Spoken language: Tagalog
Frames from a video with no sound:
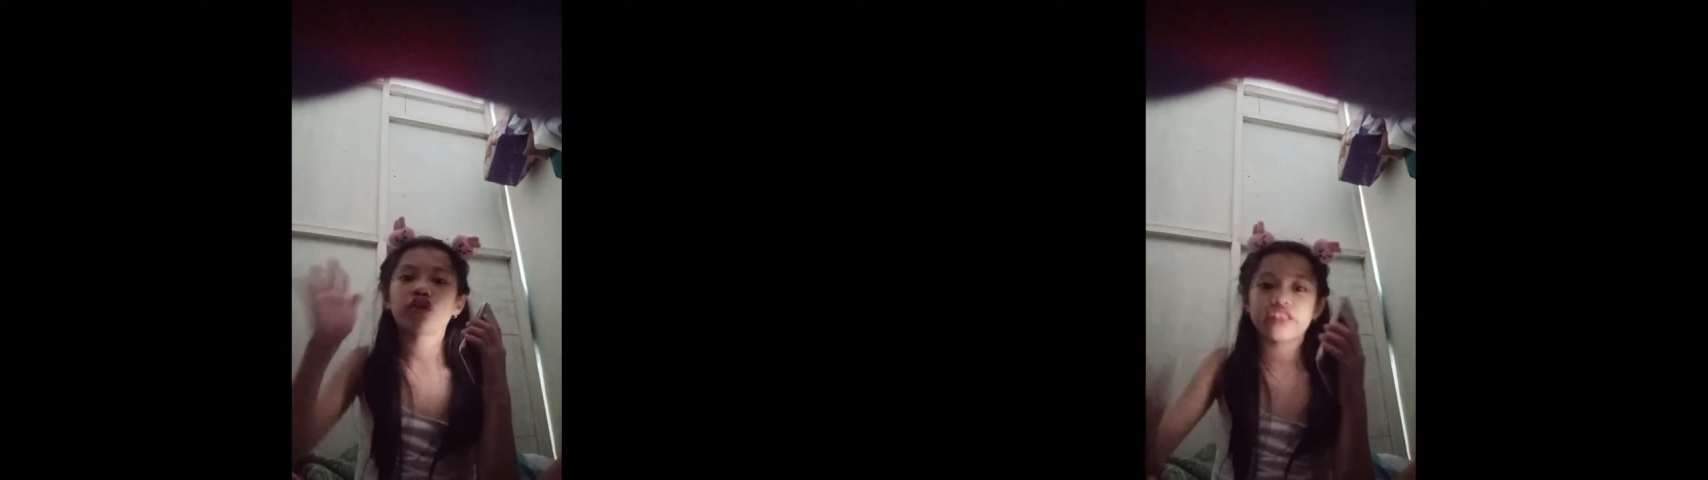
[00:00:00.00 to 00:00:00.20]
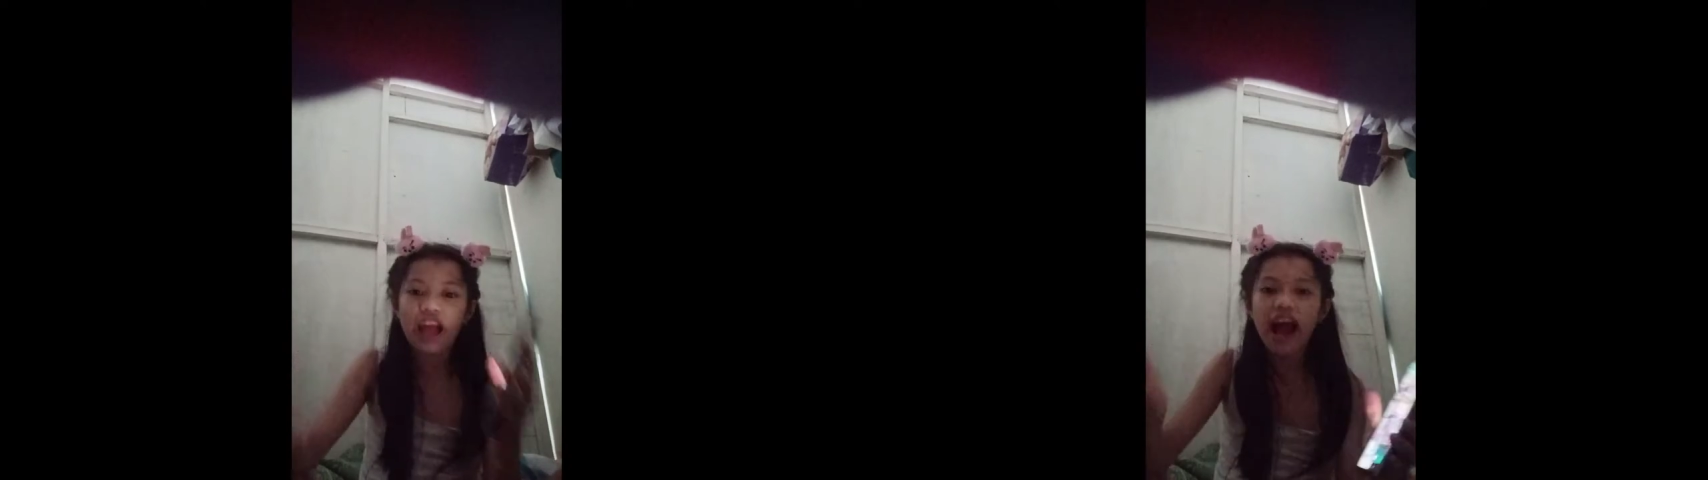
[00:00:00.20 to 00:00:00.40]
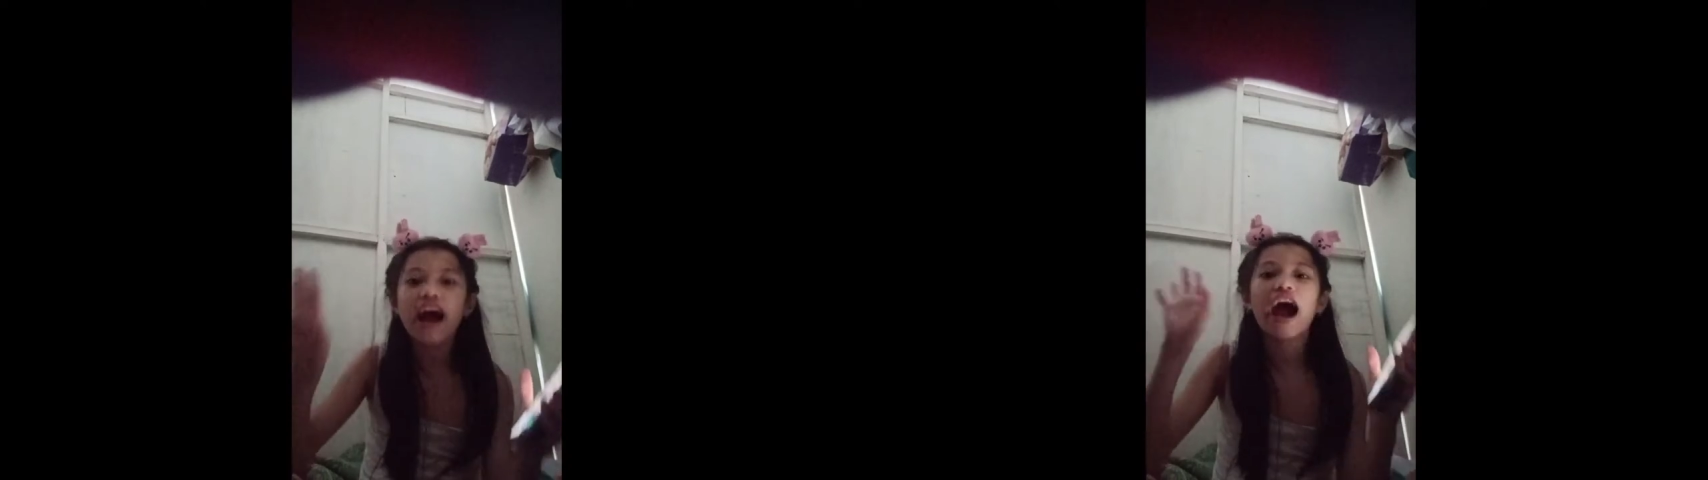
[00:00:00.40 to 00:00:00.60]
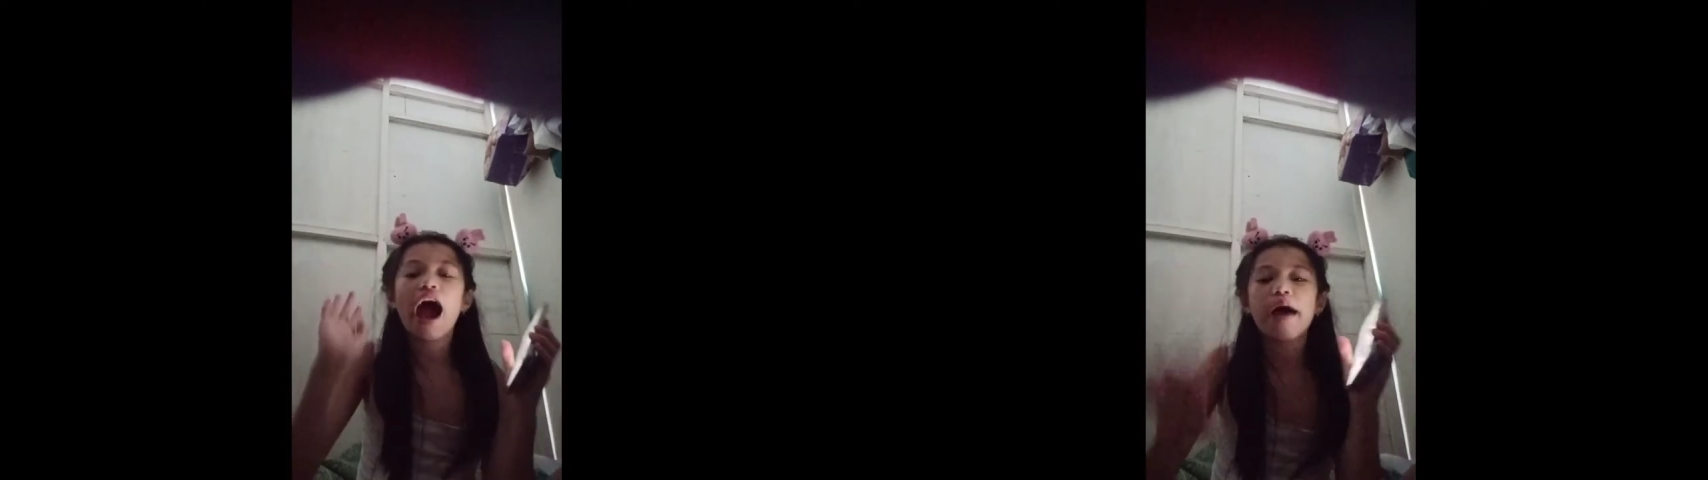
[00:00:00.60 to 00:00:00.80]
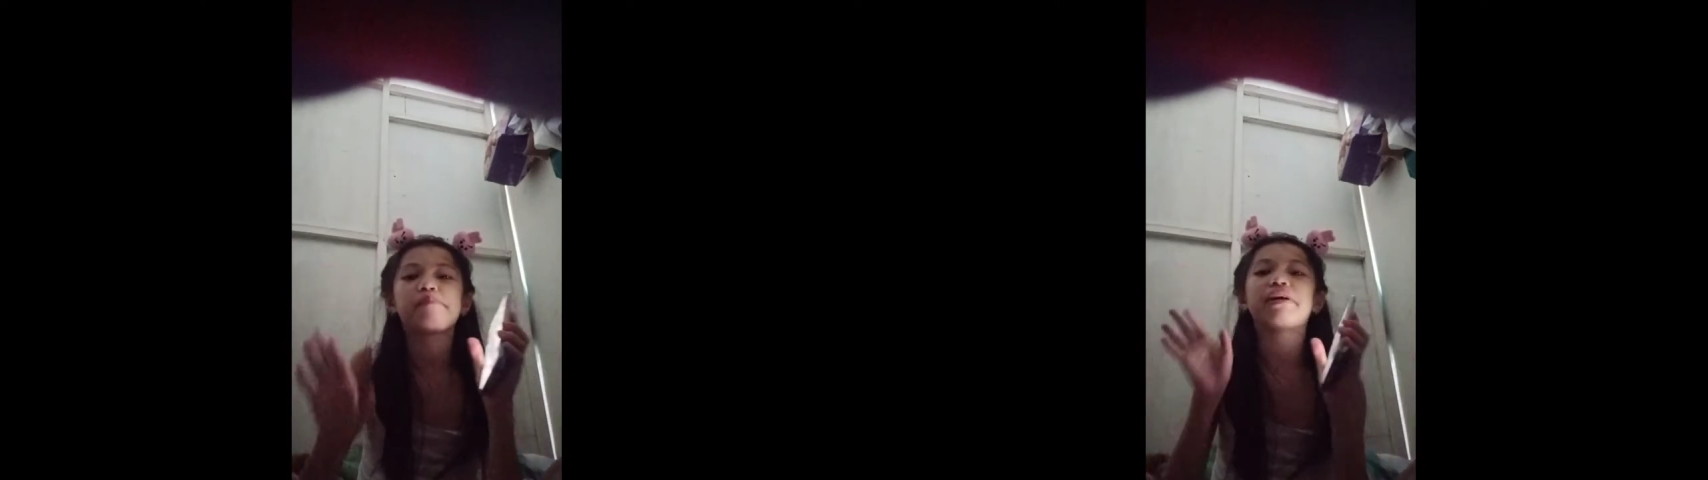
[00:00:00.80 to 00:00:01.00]
na
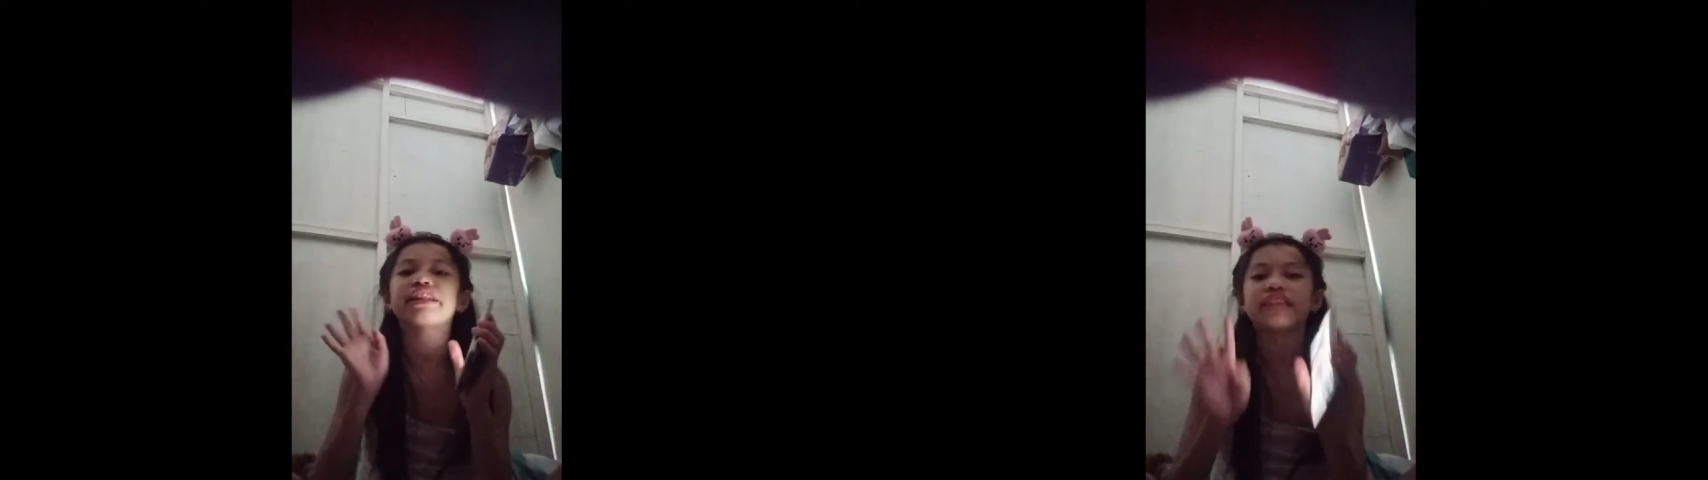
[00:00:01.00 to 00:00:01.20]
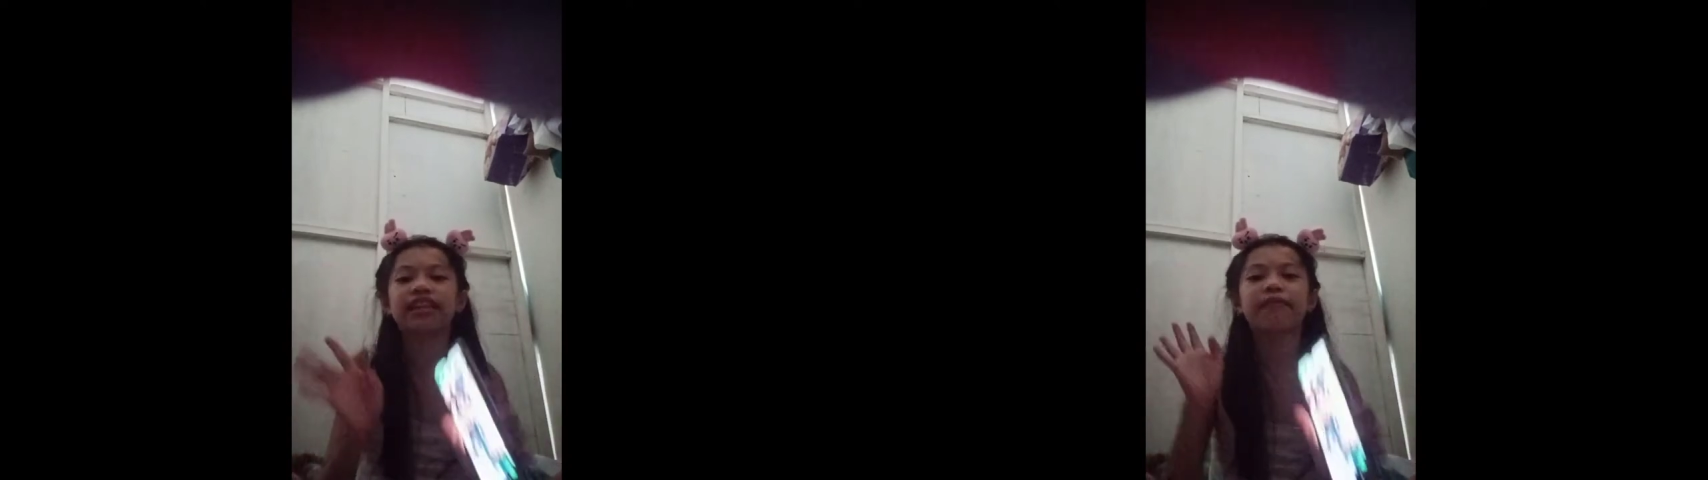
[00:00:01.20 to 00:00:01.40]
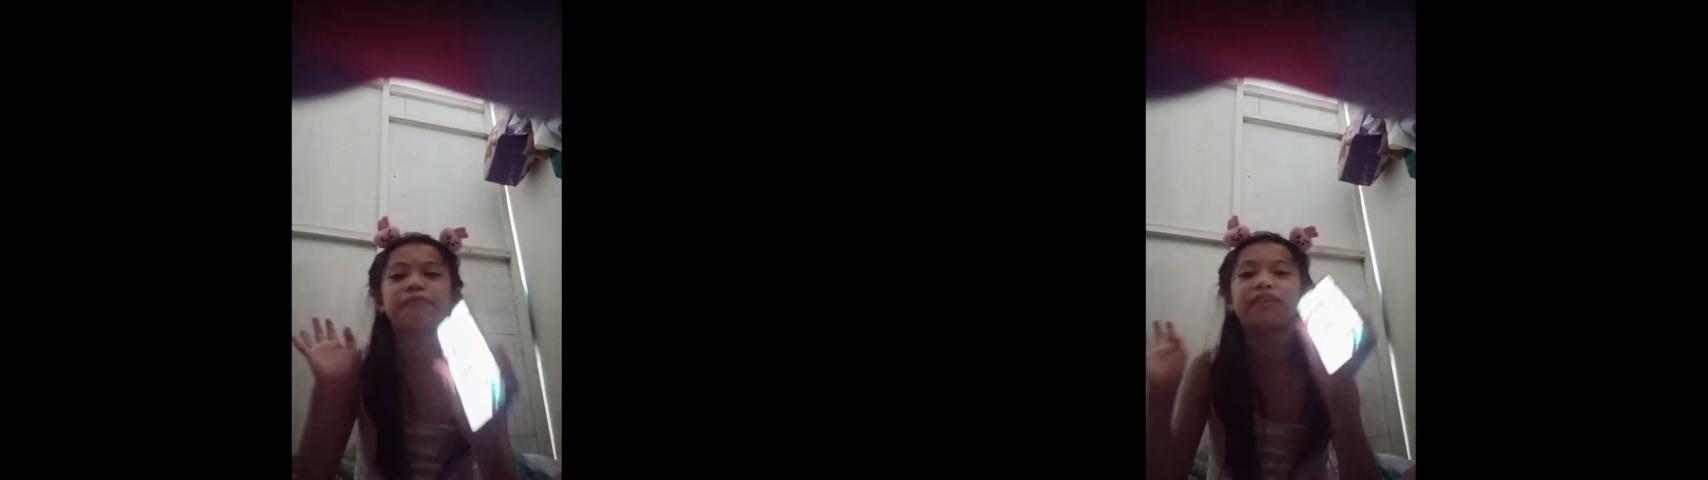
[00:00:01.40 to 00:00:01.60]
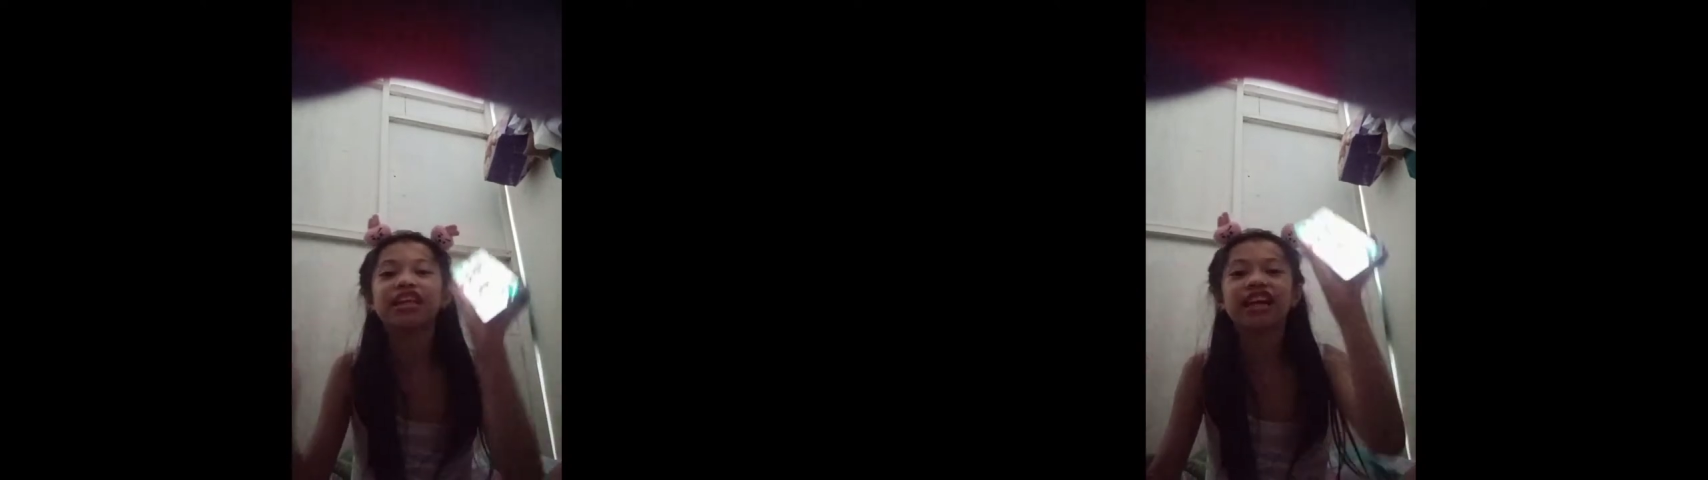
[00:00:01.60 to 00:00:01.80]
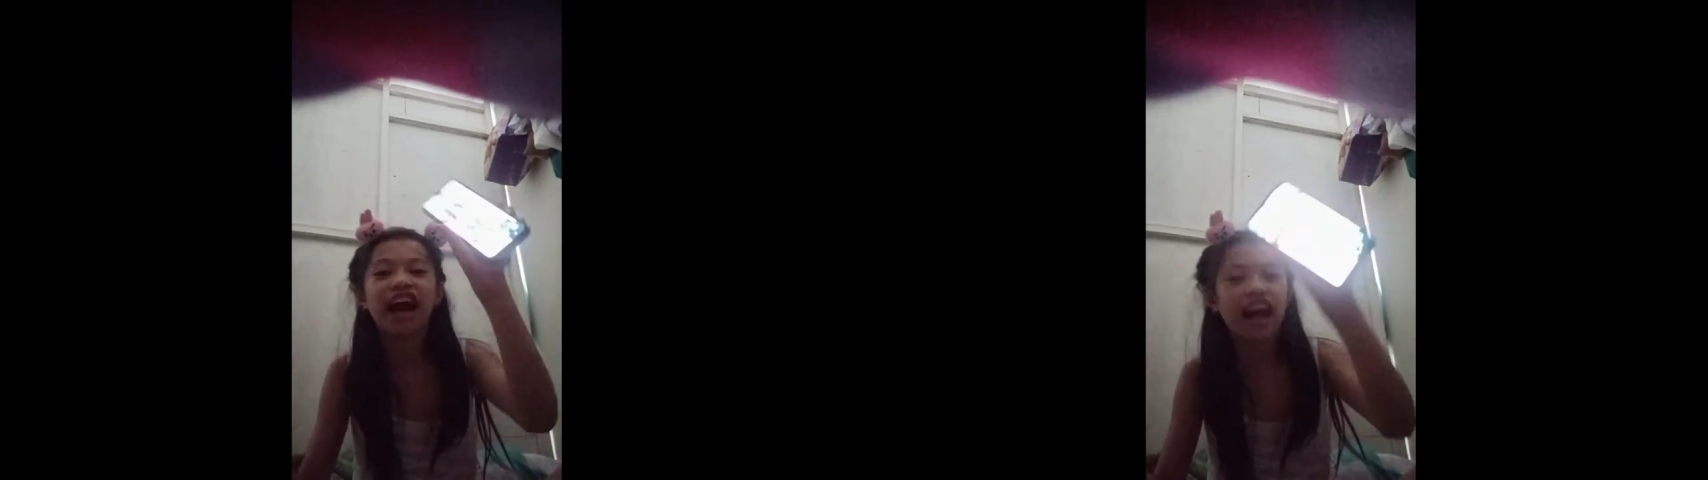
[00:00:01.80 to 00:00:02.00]
apat na
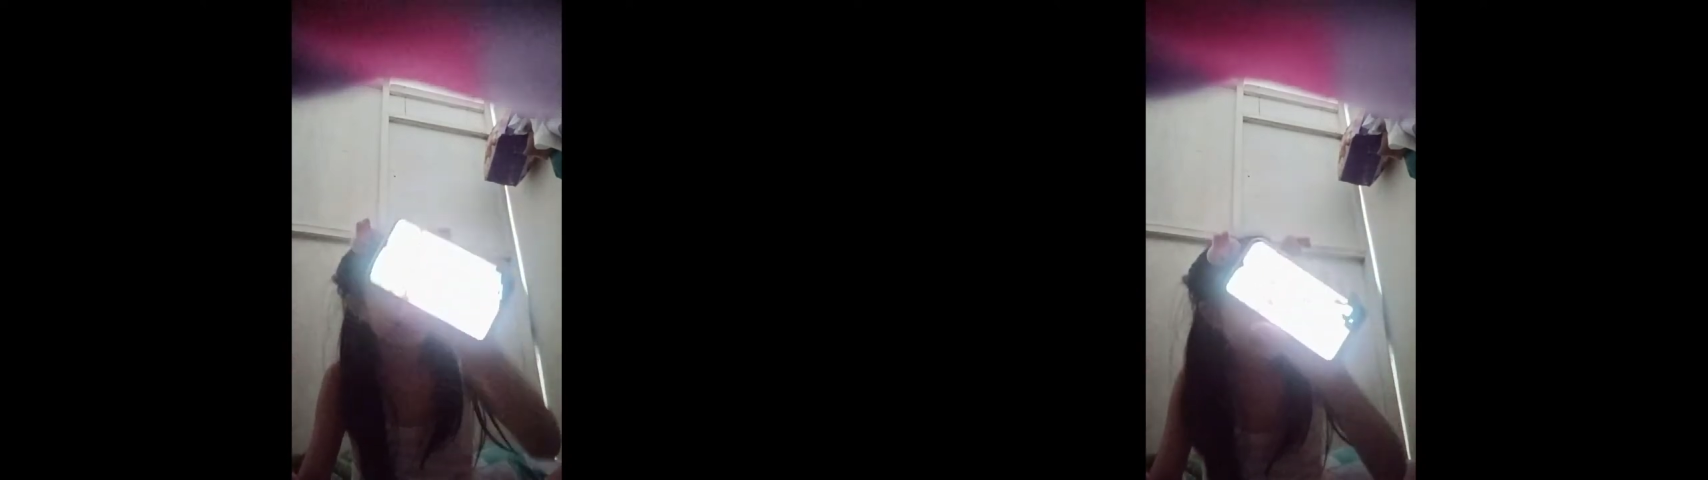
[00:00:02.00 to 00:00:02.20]
free ah,